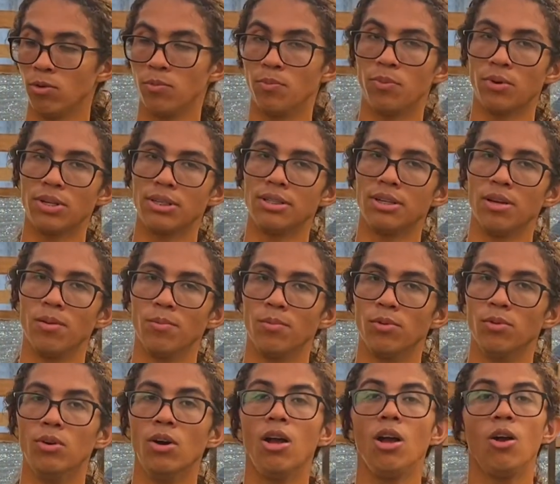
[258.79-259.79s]
Por
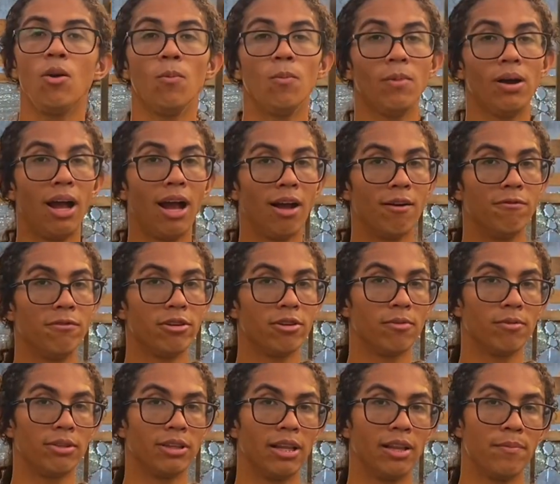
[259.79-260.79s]
exemplo, uma árvore,
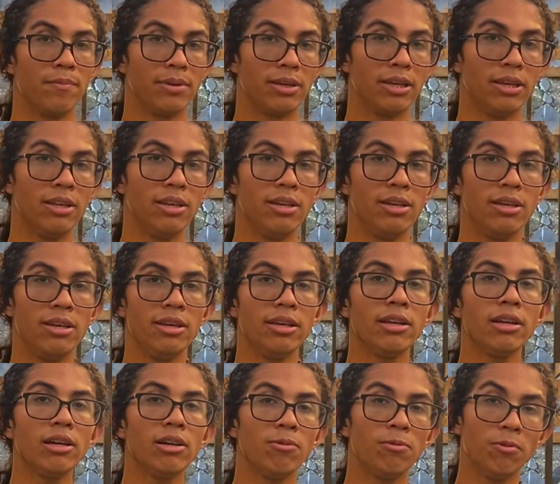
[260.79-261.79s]
quando ela é
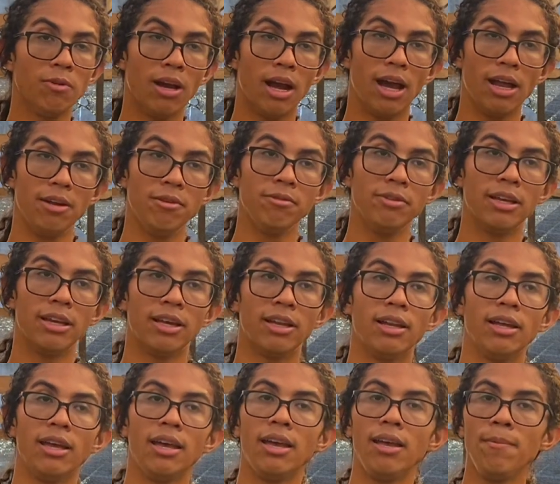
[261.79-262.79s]
pequenininha, o galho
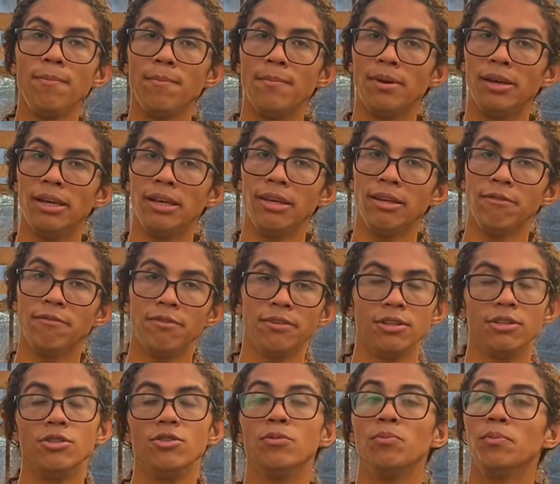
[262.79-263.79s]
dela é bem
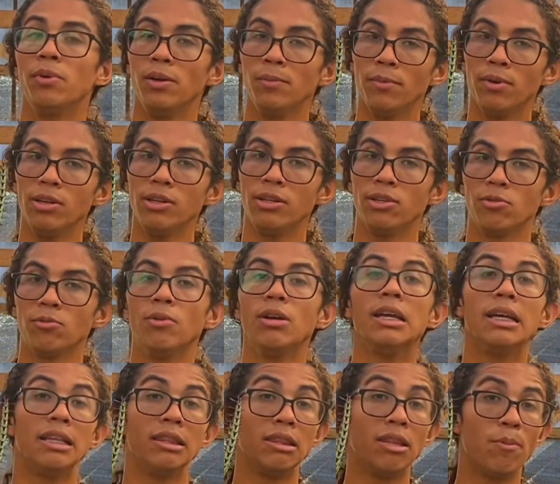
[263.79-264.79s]
verdinho, bem molinho.
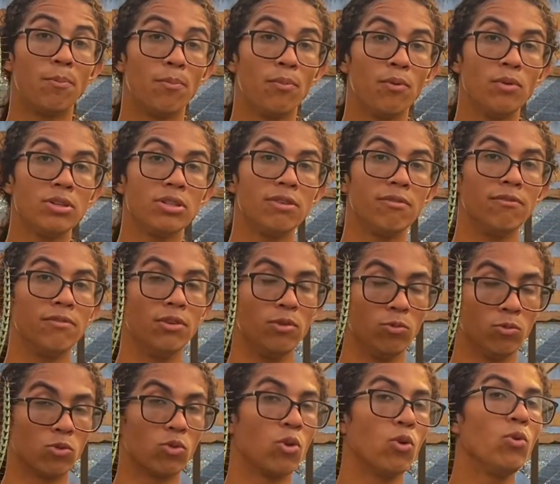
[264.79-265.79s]
Depois que vira um
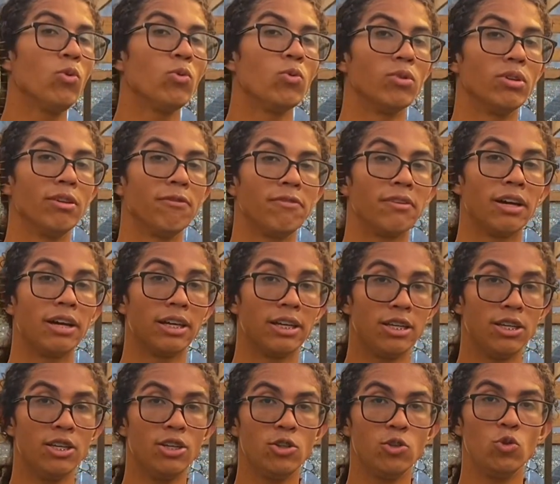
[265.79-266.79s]
tronco, né, fica
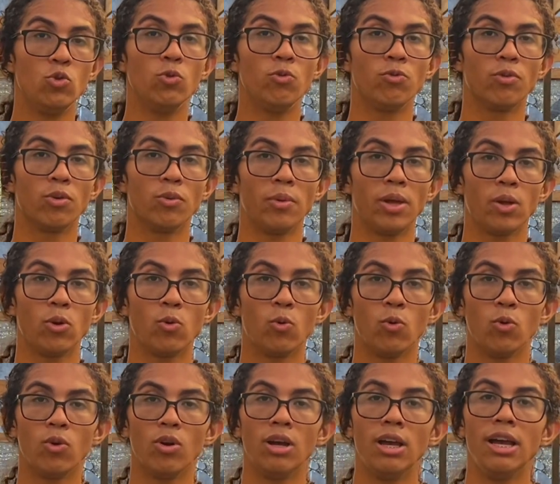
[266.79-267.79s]
rígido, fica uma
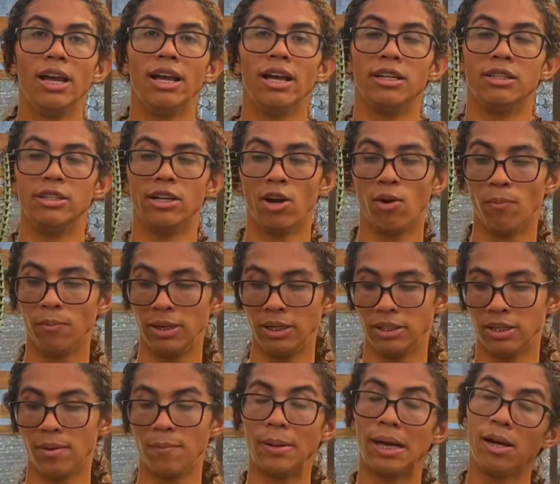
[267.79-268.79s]
cor
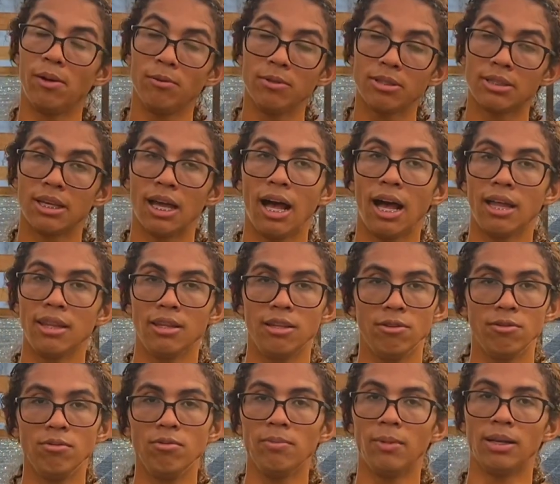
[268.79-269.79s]
geralmente amarronzada e
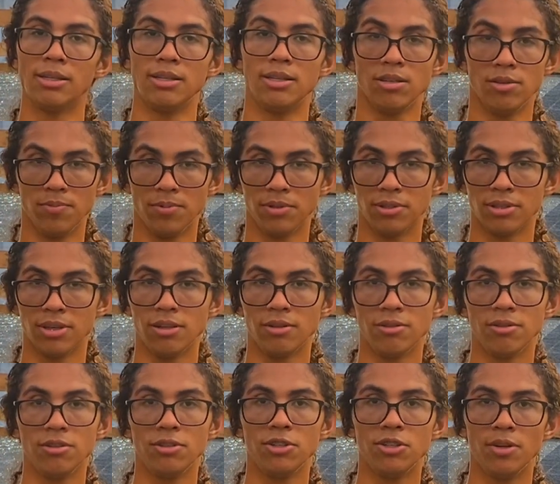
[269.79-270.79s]
tudo mais. Esse
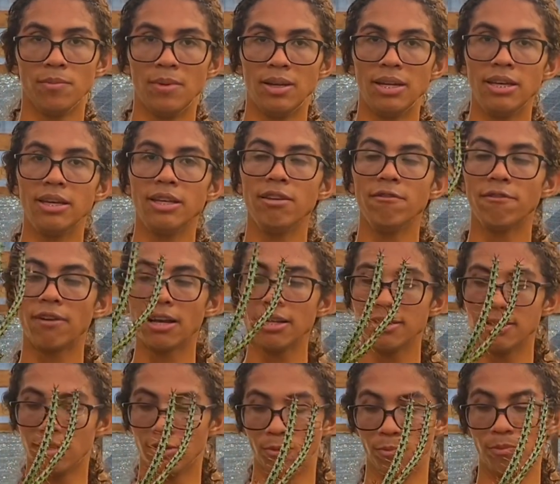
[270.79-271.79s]
processo se chama
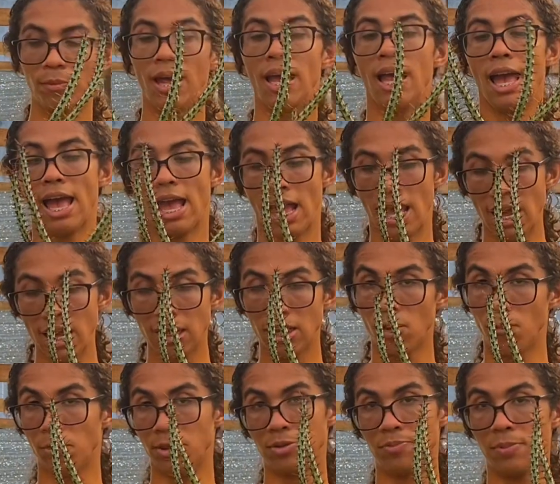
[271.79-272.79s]
lignificação. Ela é
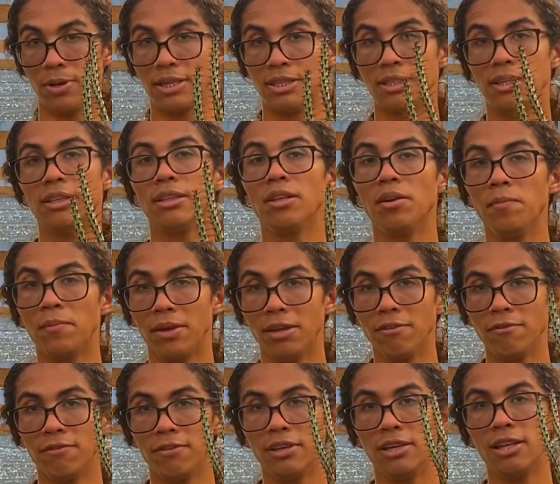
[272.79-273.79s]
uma espécie que também
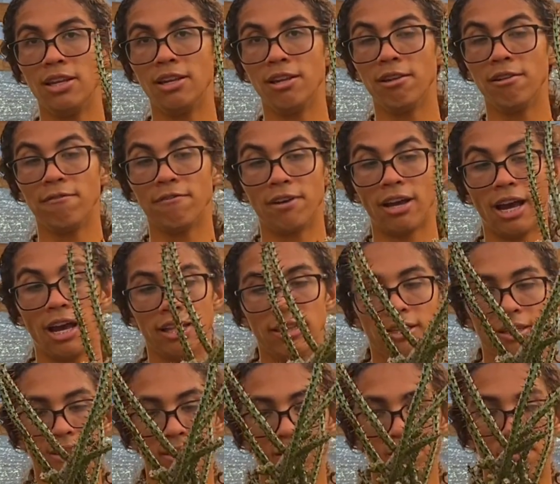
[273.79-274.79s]
fica lignificada
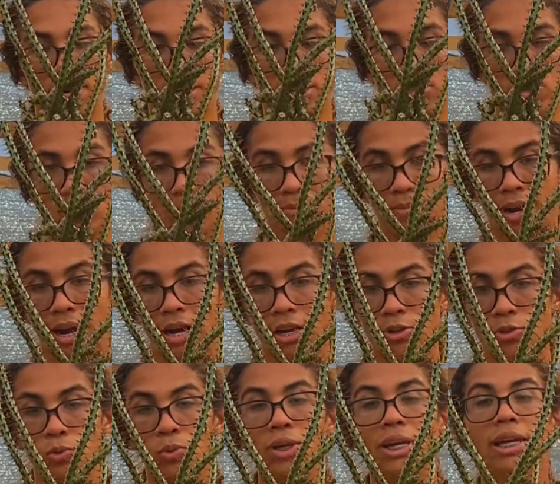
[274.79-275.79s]
nessa parte de
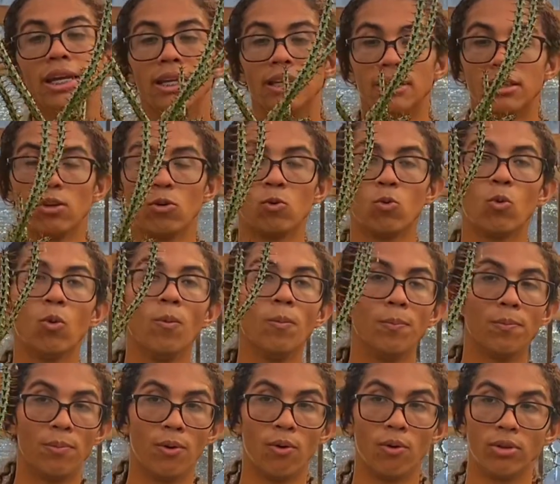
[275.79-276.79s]
baixo. Então, com
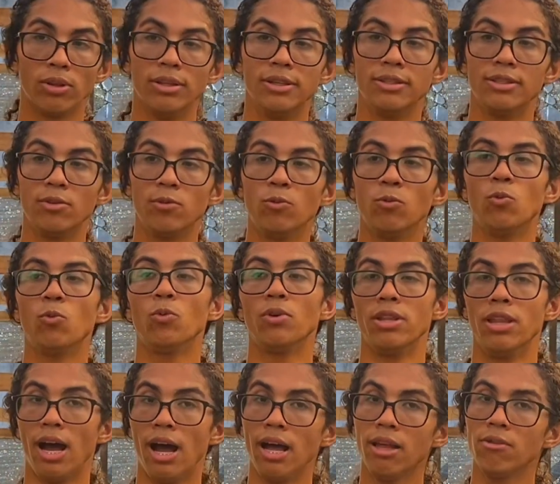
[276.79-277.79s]
podas e com
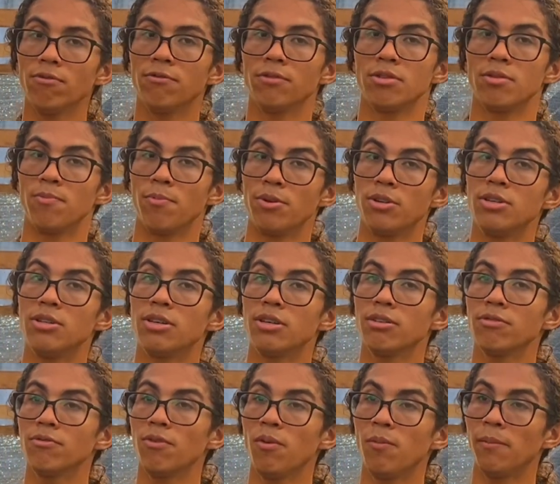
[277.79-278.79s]
cuidado, você pode
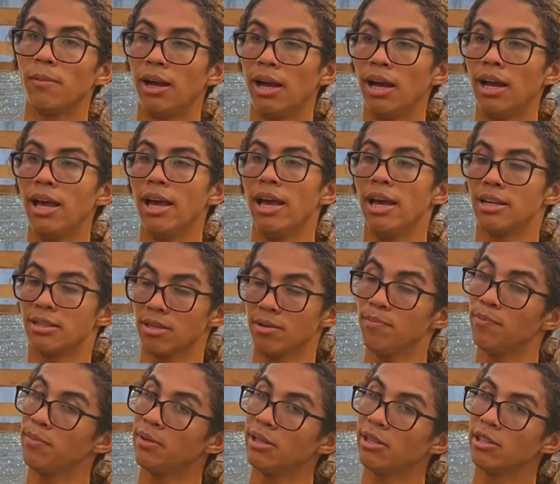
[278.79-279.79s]
transformar essa
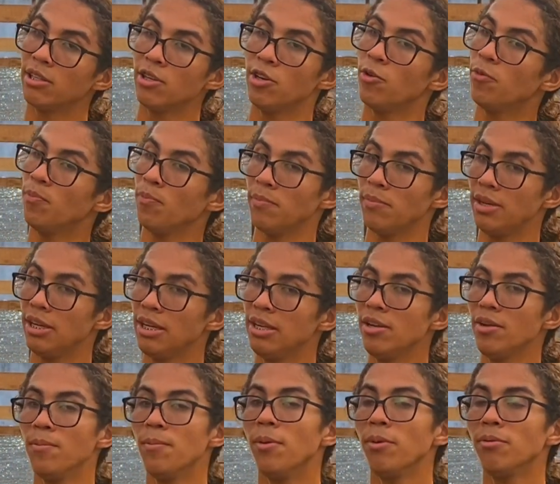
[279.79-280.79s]
planta em um
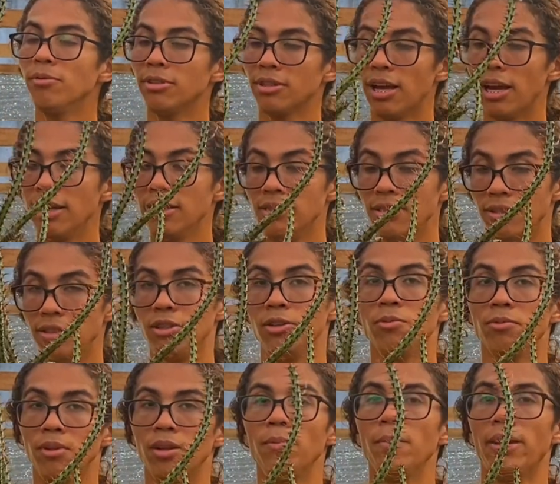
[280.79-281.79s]
mini
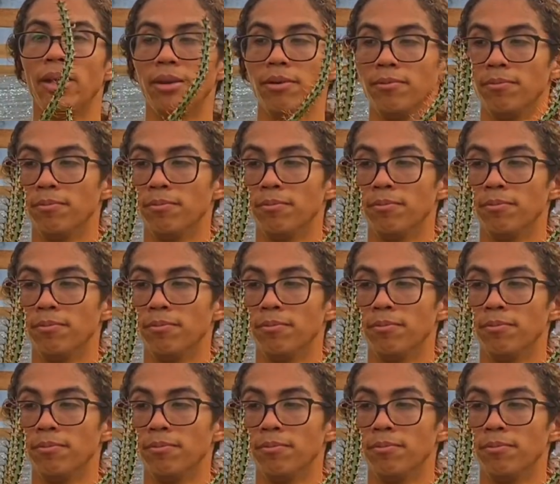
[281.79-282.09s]
bonsaizinho também.